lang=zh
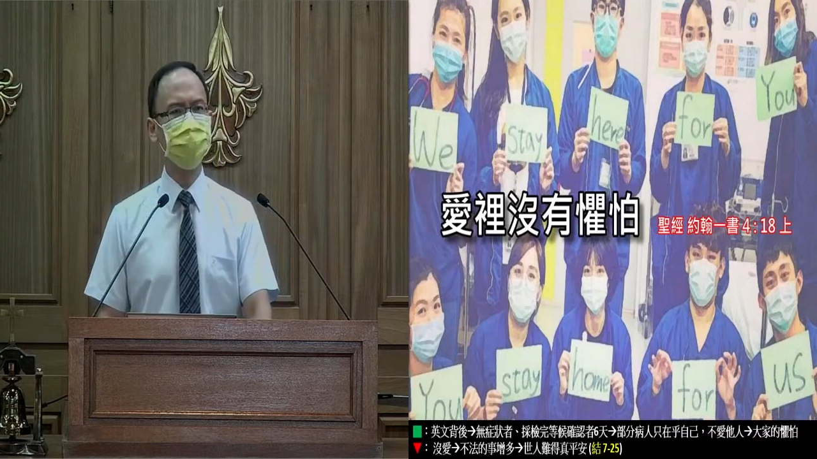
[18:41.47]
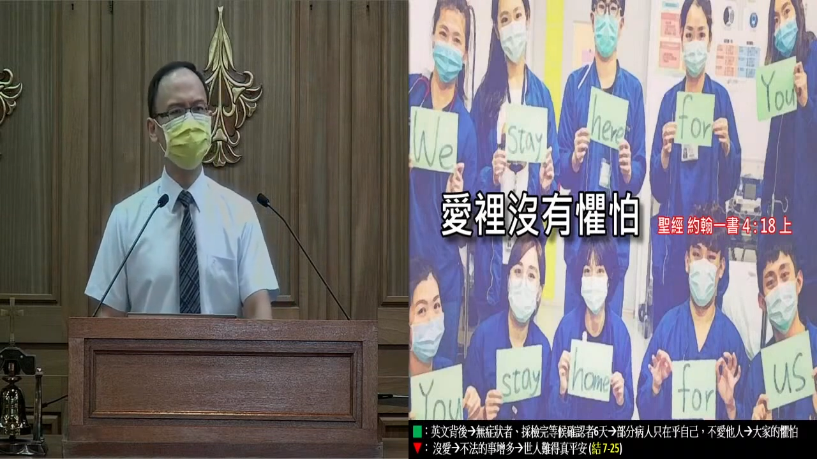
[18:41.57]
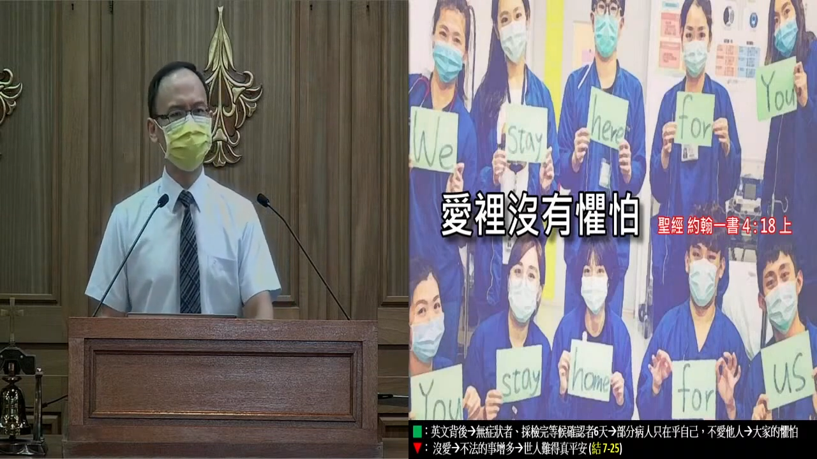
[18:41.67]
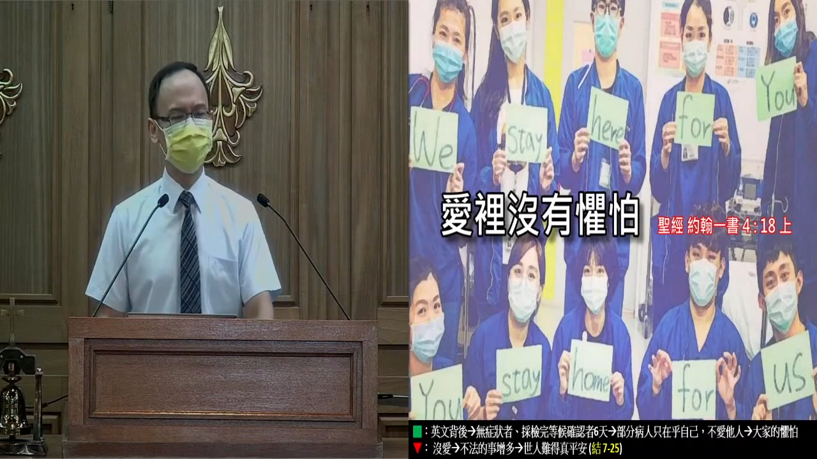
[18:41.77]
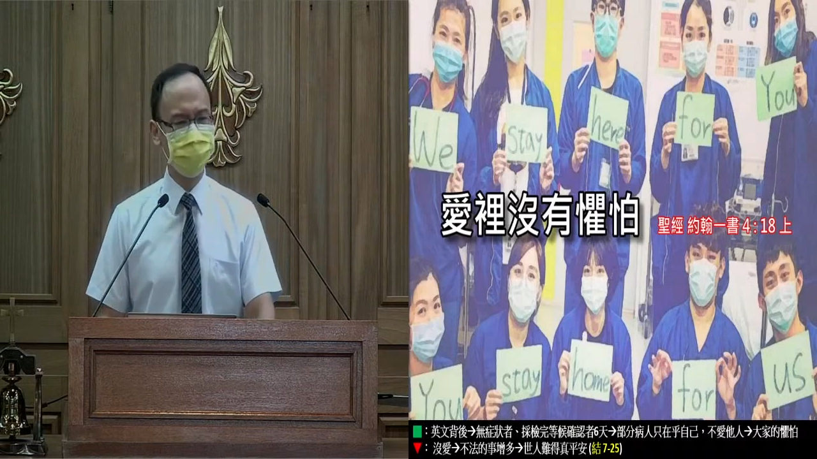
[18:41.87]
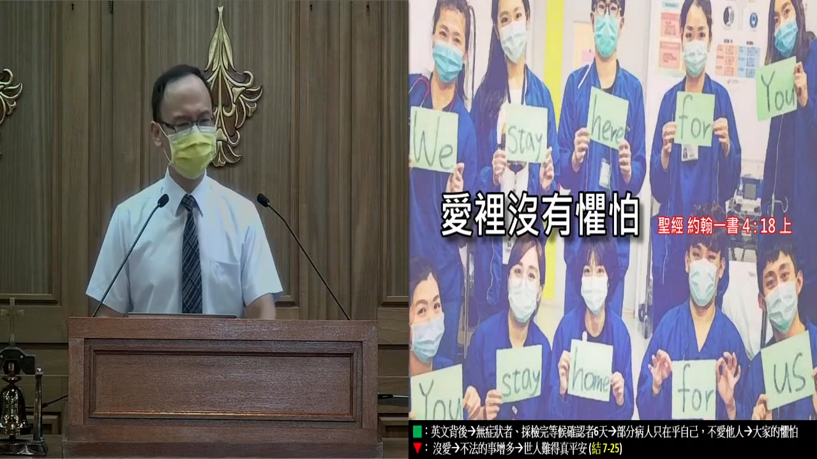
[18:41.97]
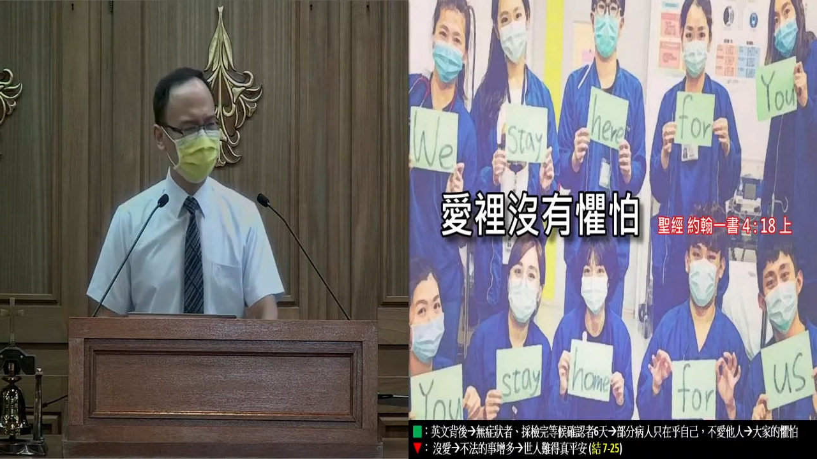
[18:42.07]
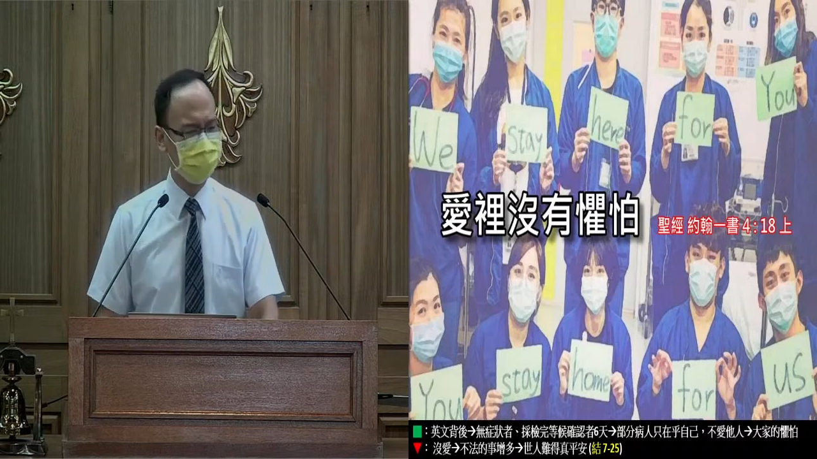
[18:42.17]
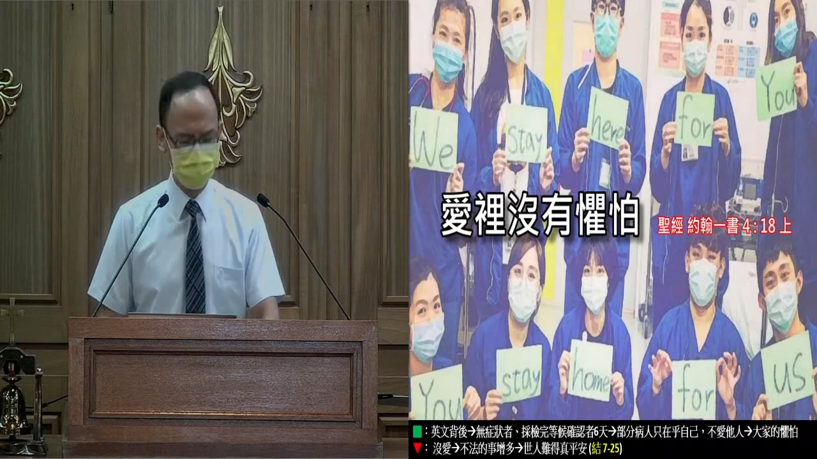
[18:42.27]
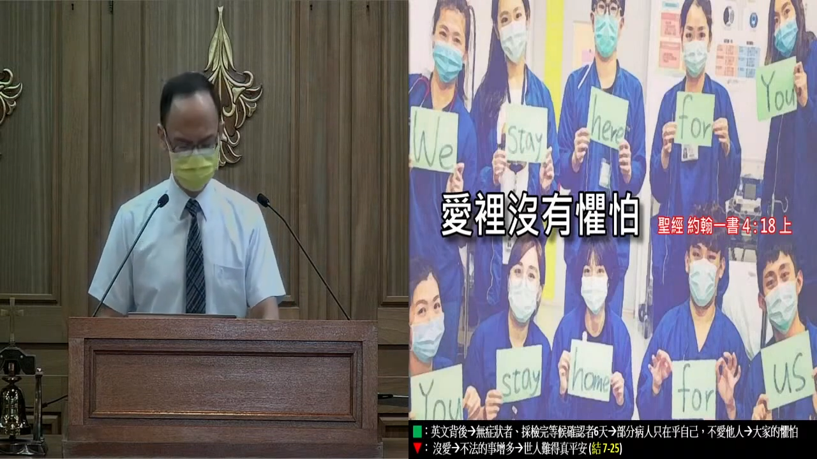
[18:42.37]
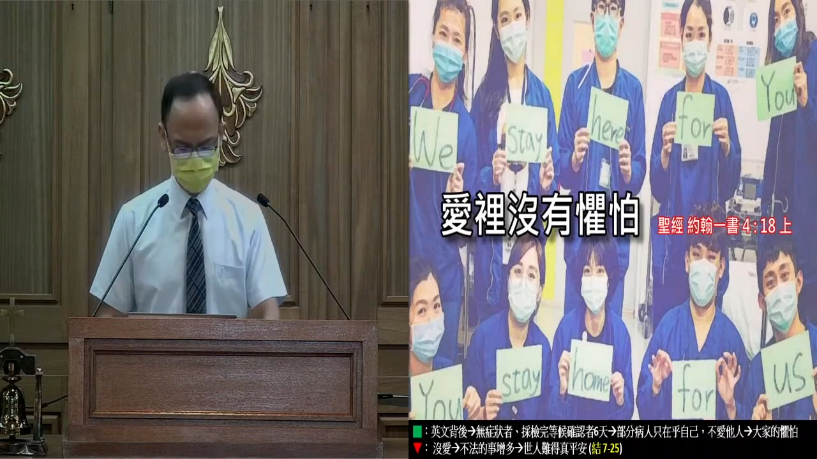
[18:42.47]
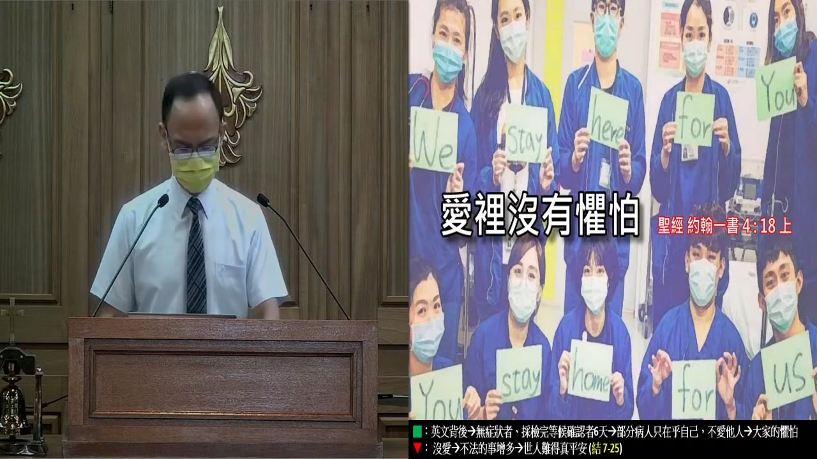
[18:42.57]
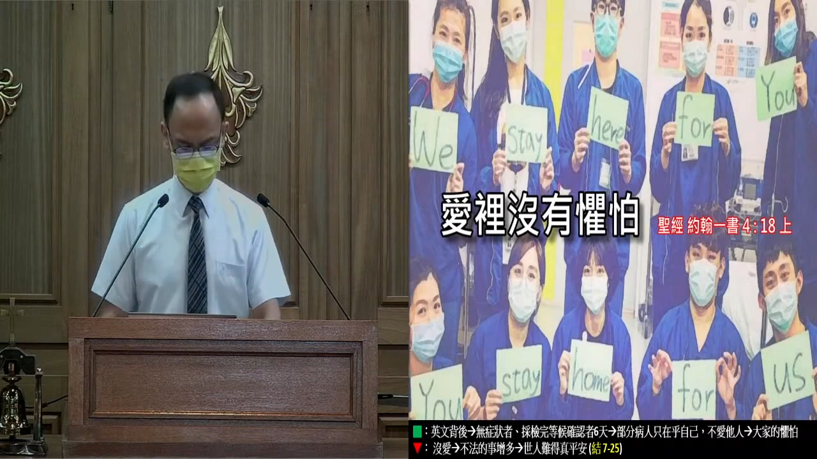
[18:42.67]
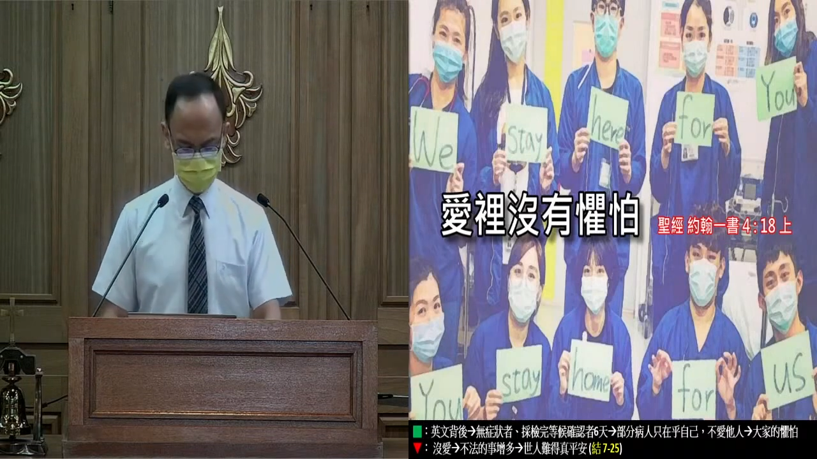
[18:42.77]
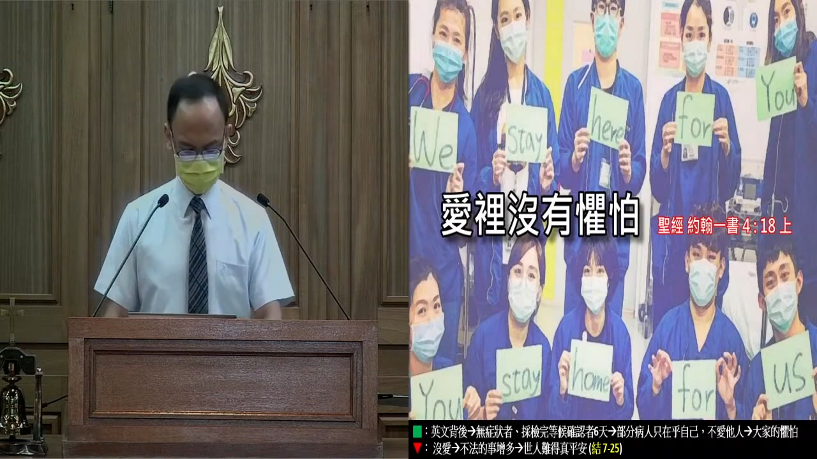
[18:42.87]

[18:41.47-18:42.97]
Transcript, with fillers: 只想到自己。